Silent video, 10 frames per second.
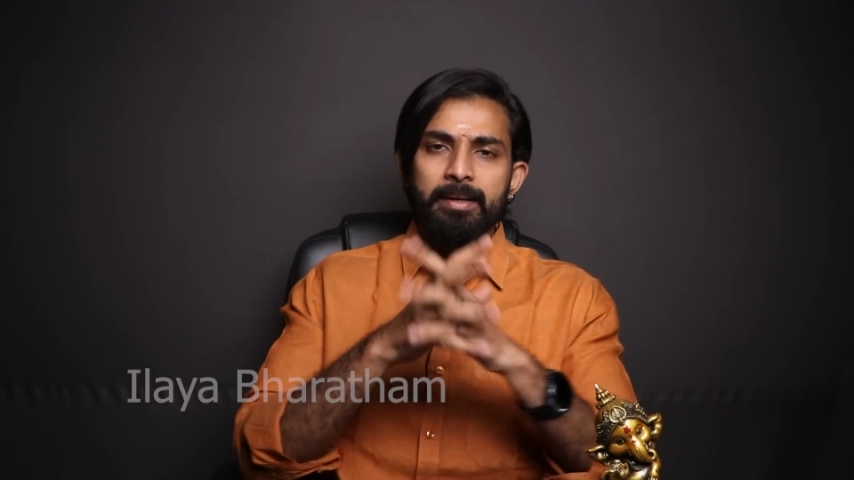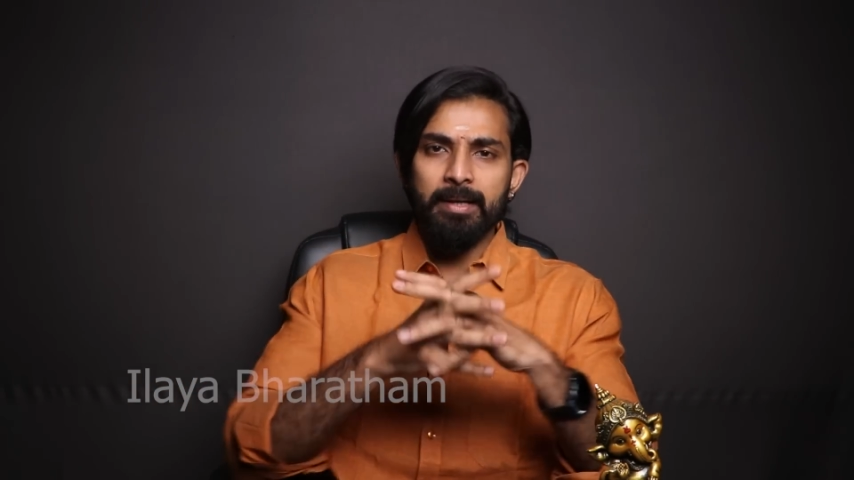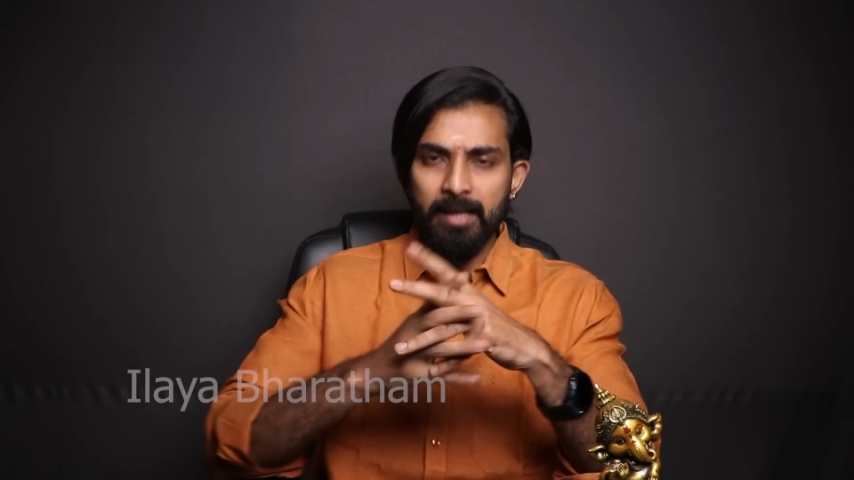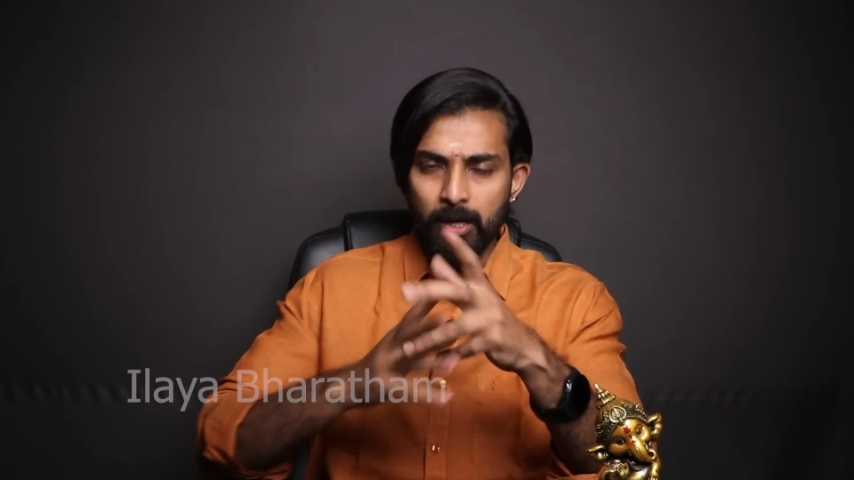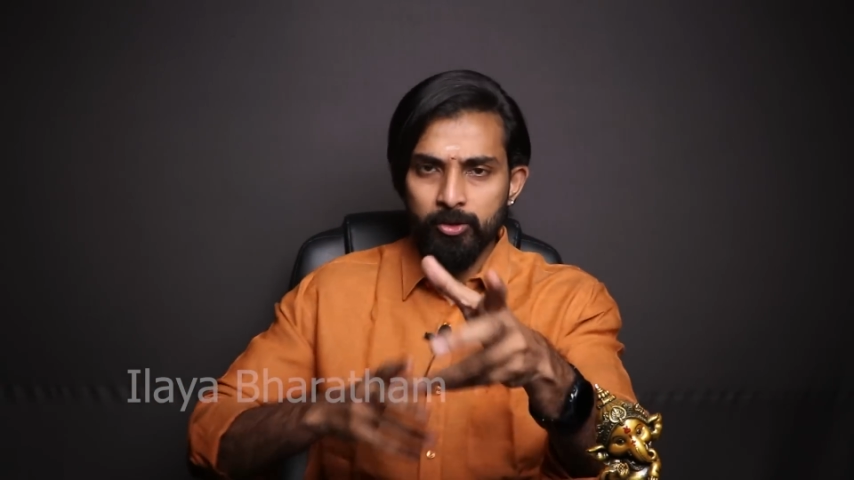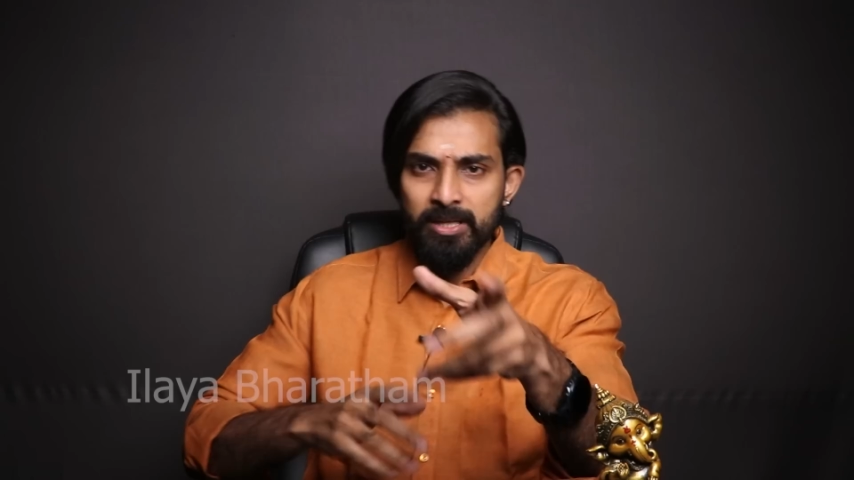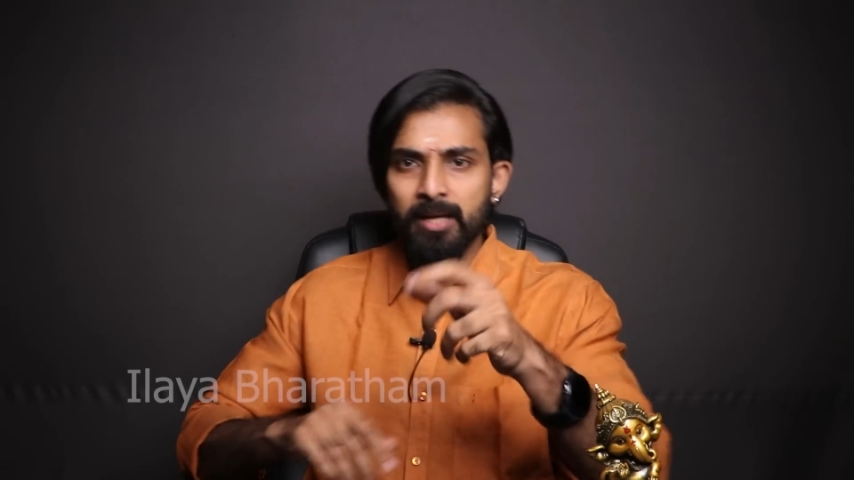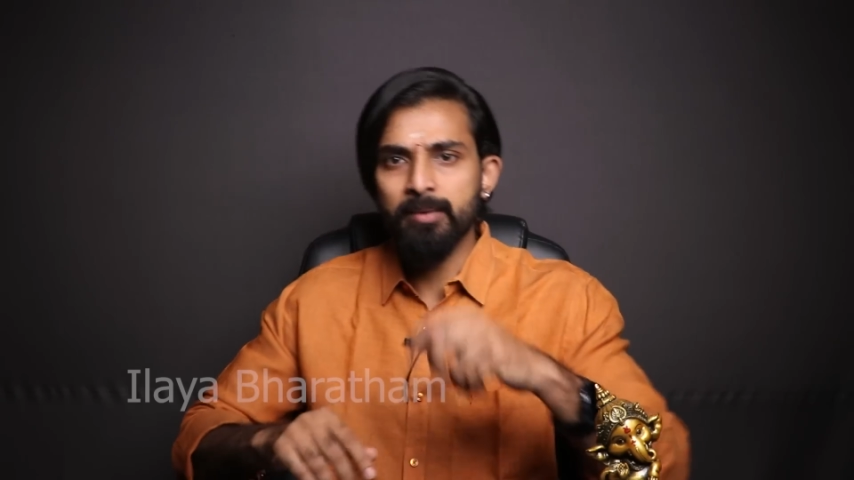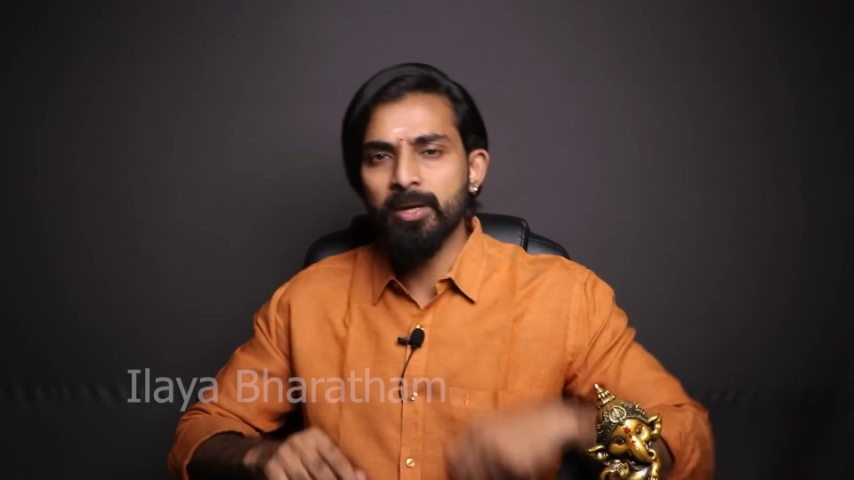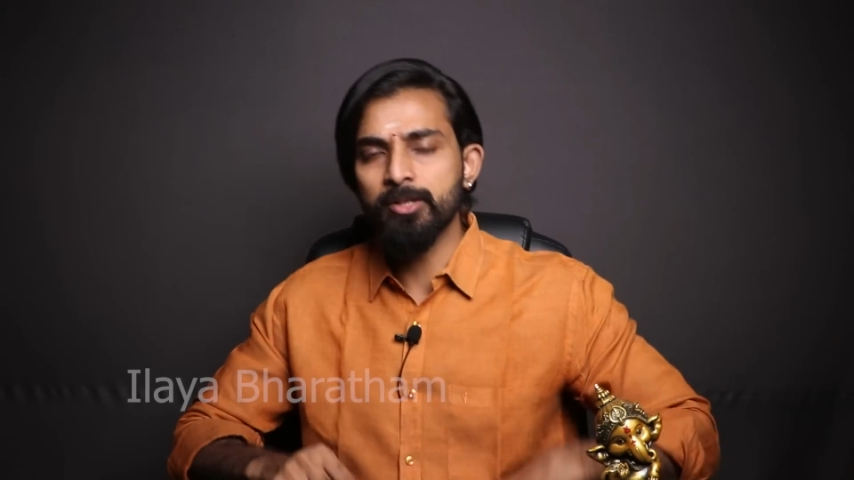ஆட்கள் நான் கொஞ்ச
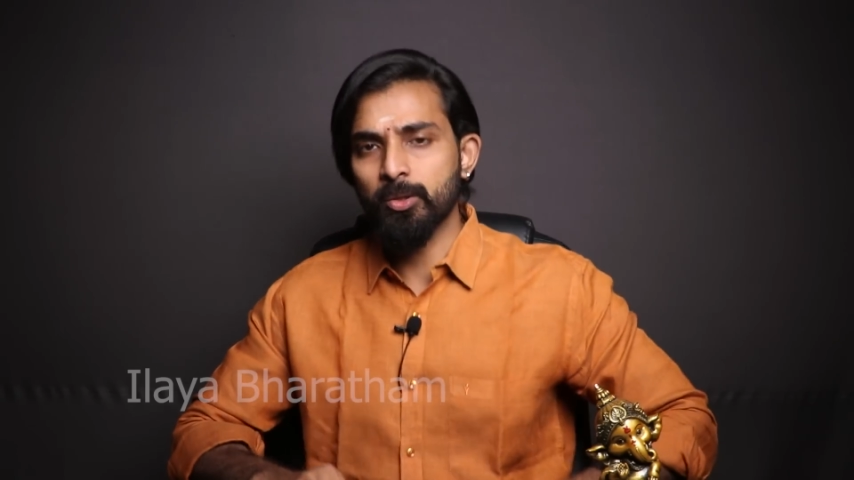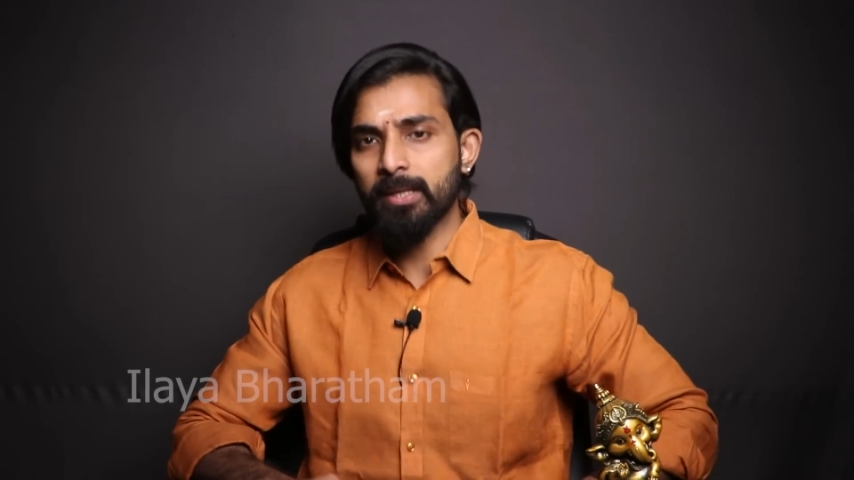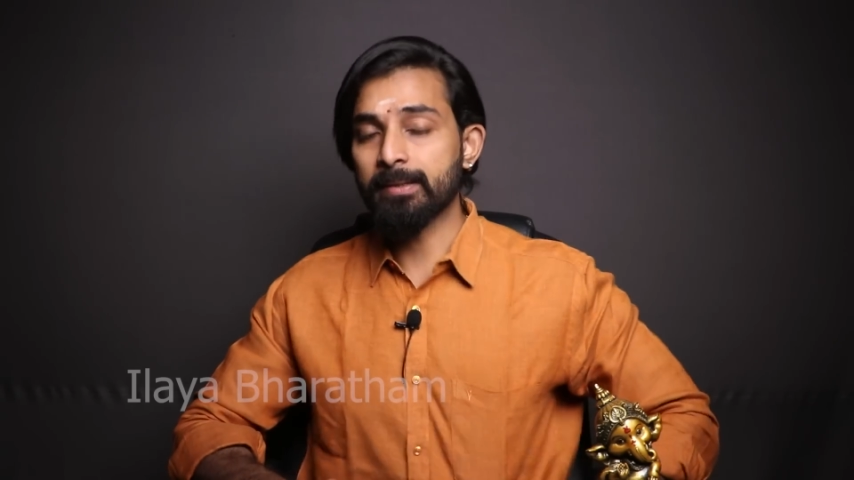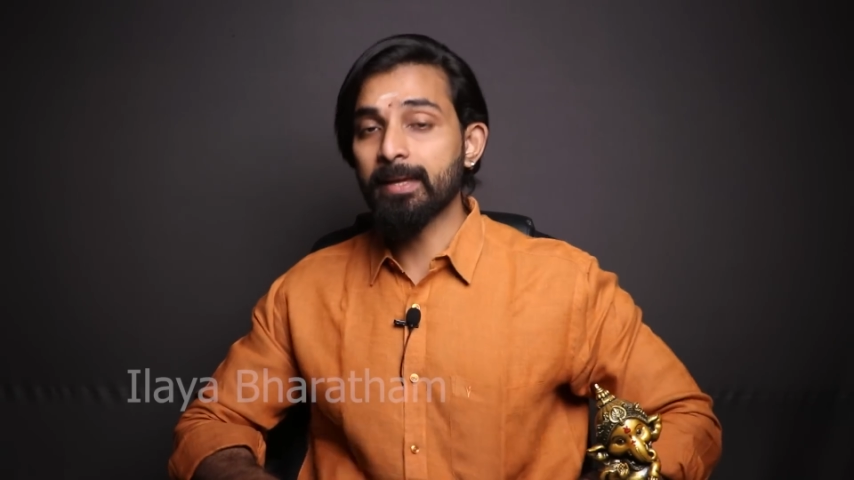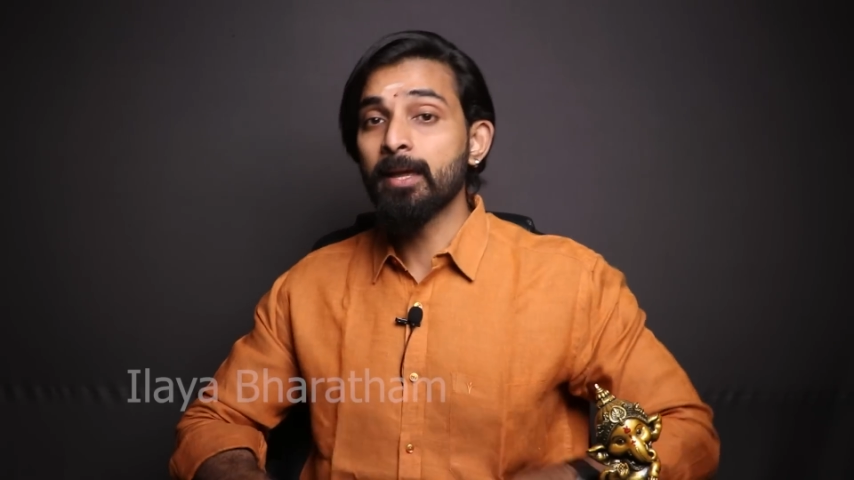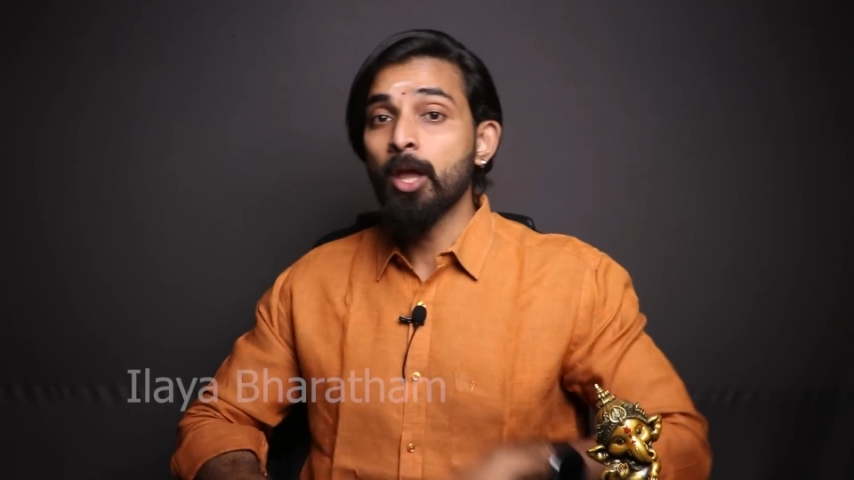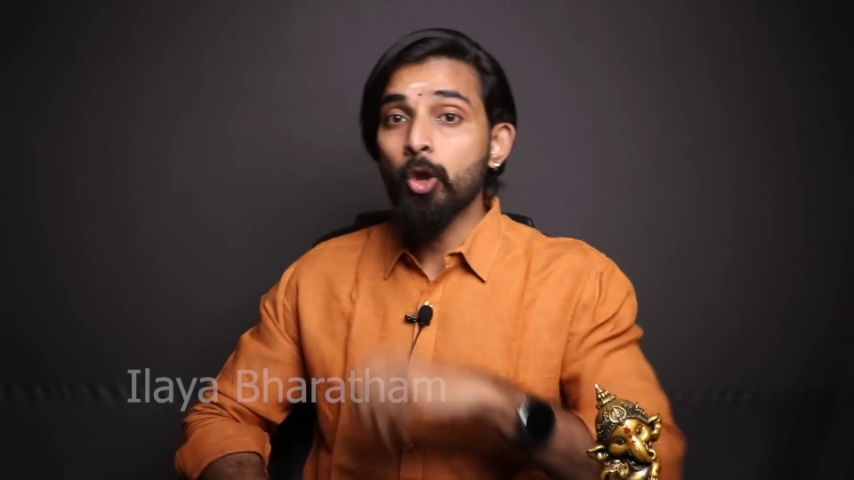நாளைக்கு முன்னாடி சொல்லியிருந்தேன்